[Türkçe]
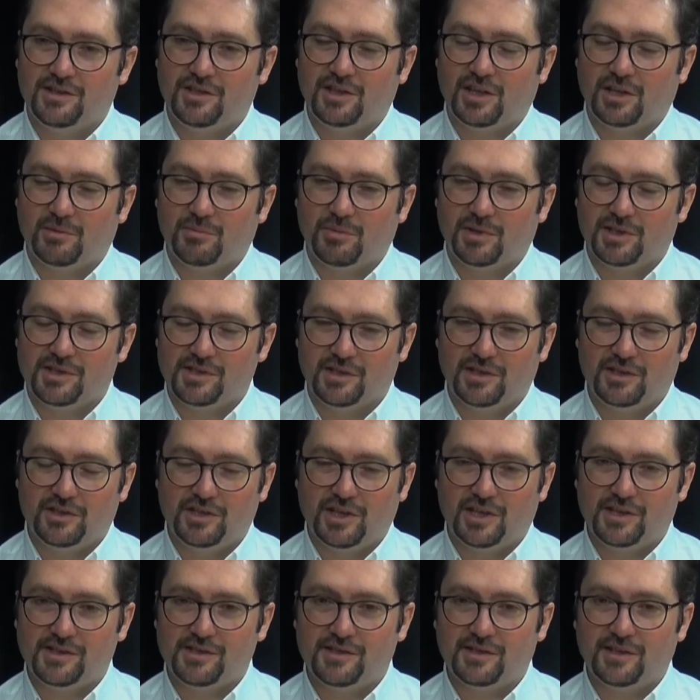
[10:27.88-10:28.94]
çıkartma hazırlığı
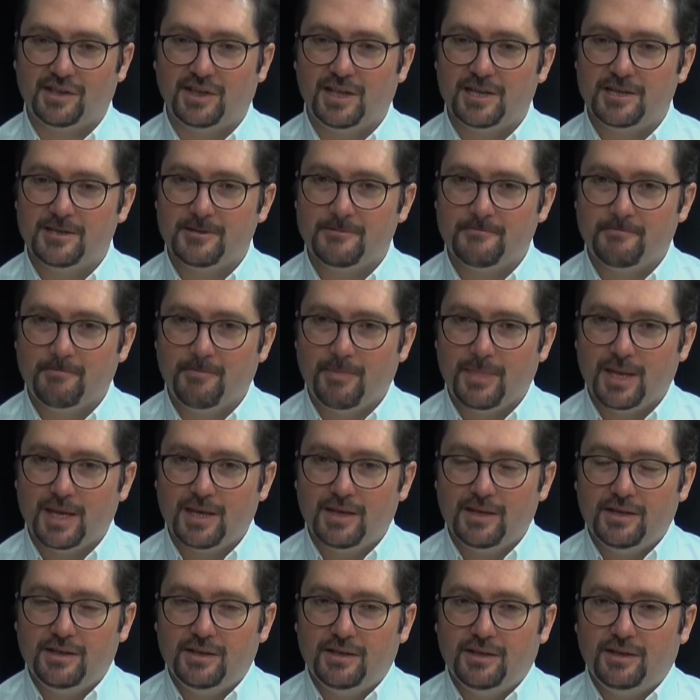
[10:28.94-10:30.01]
içerisindeler.
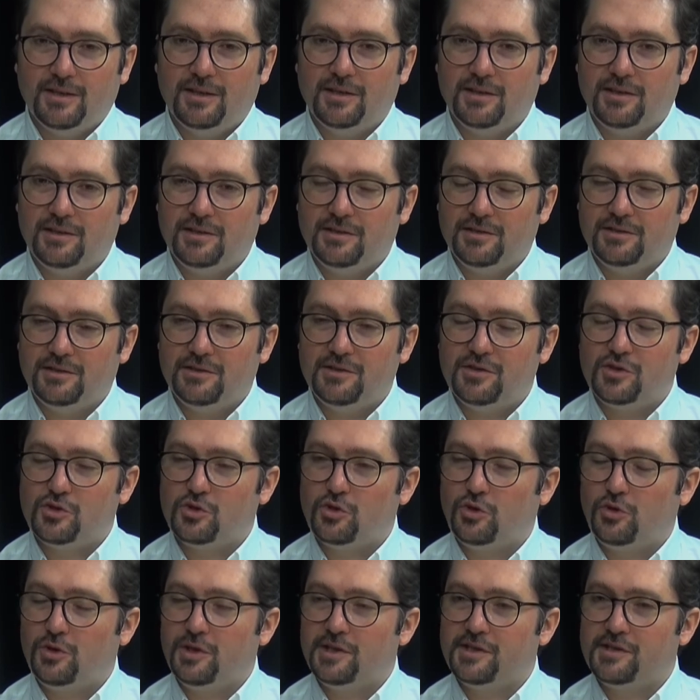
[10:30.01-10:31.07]
Ee,
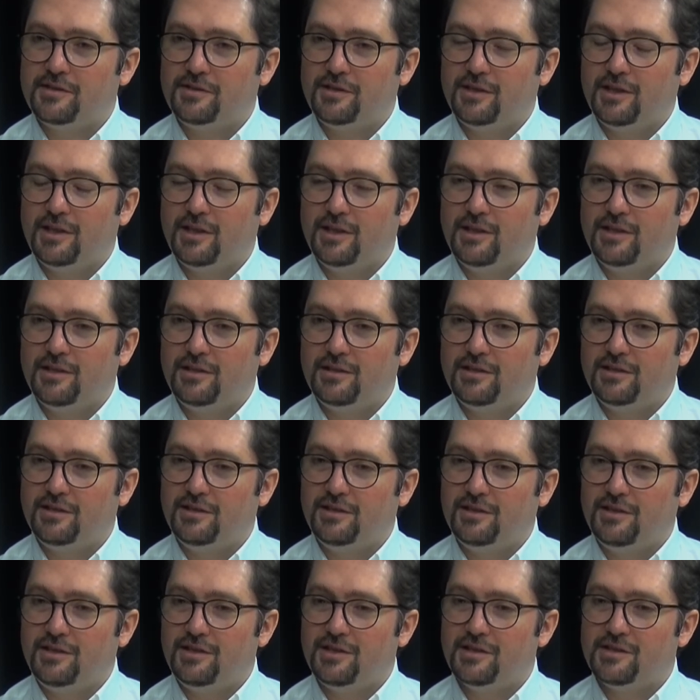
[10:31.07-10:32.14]
sonrasında
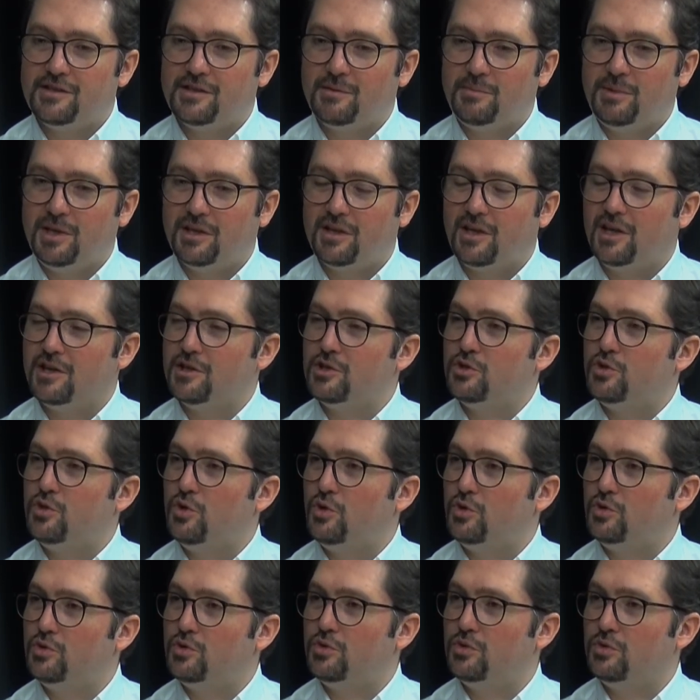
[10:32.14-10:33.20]
e, işte sabaha karşı
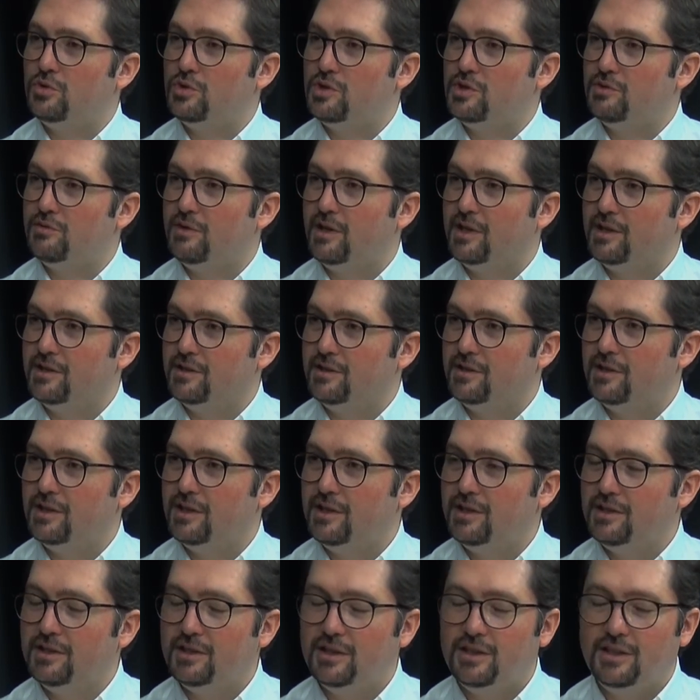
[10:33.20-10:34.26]
4
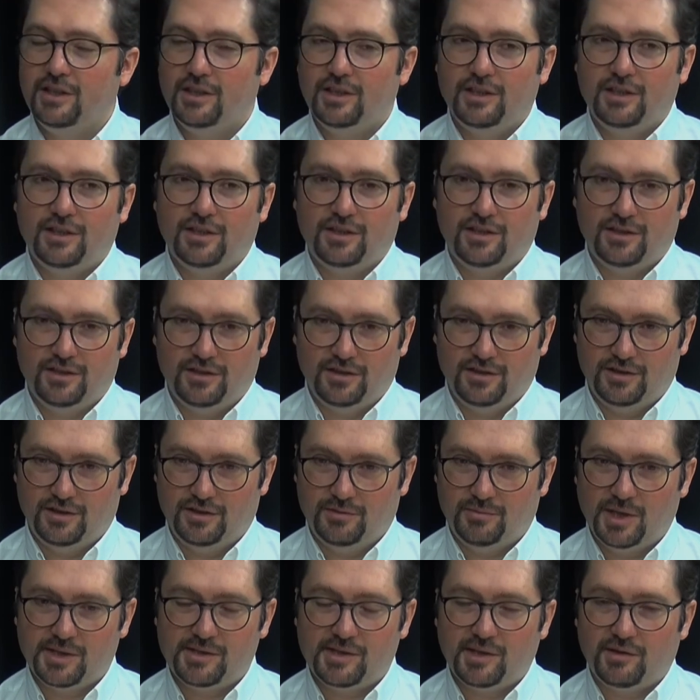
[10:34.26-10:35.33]
civarında e,
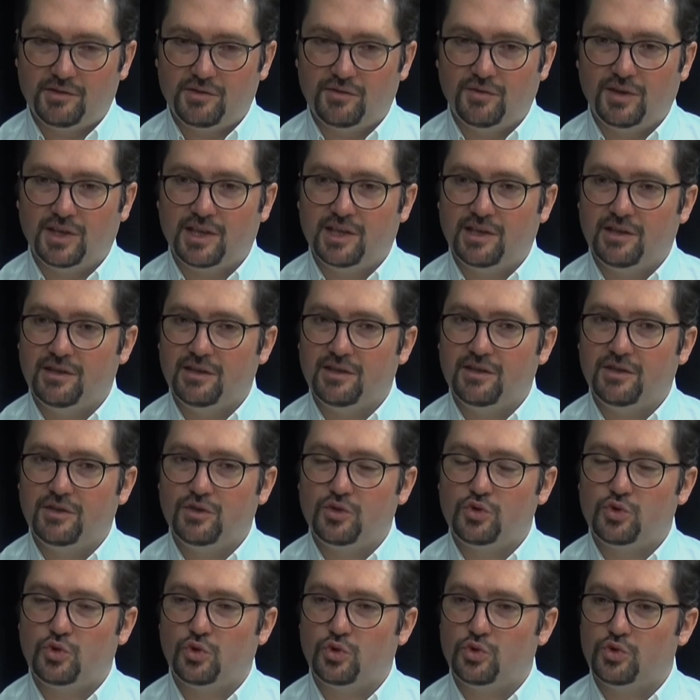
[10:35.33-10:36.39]
başsavcı vekilinin
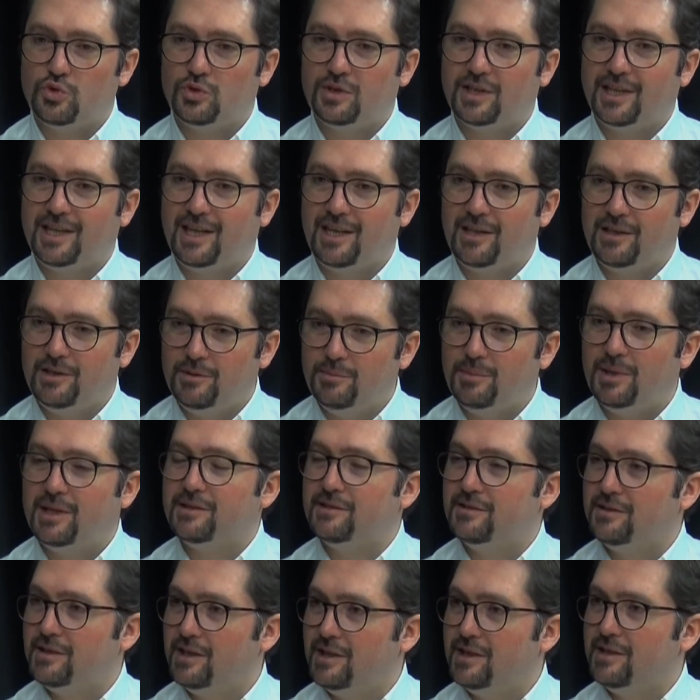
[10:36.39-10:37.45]
sözlü
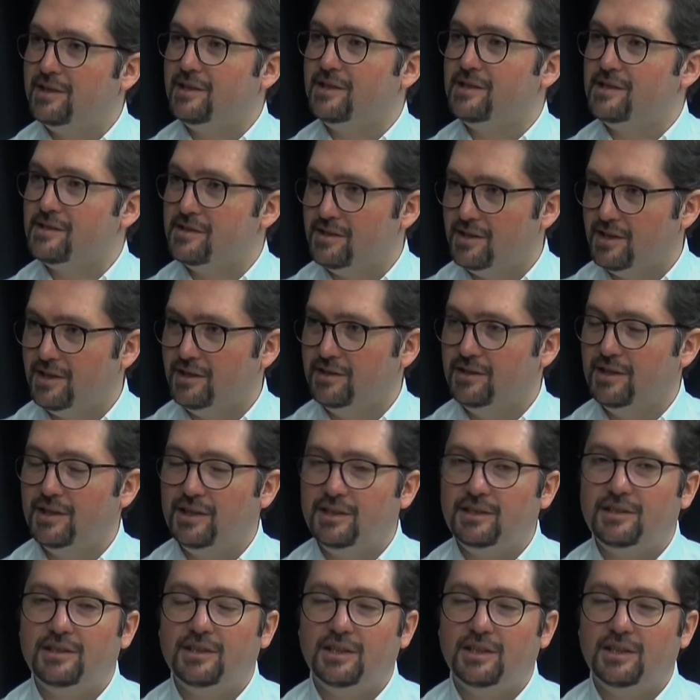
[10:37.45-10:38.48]
talimatına istinaden